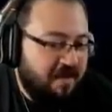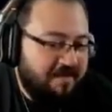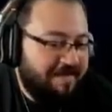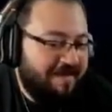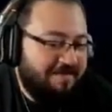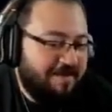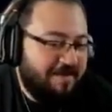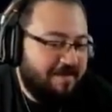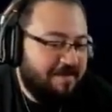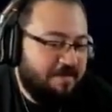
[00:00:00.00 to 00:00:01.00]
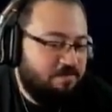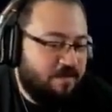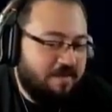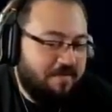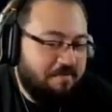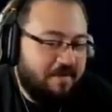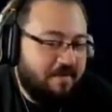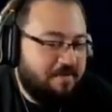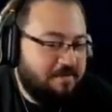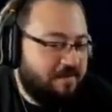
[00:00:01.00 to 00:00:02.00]
niye varlar, ne yapıyorlar falan ben
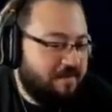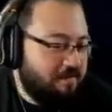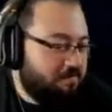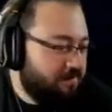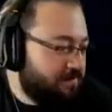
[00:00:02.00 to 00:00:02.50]
anlamış değilim.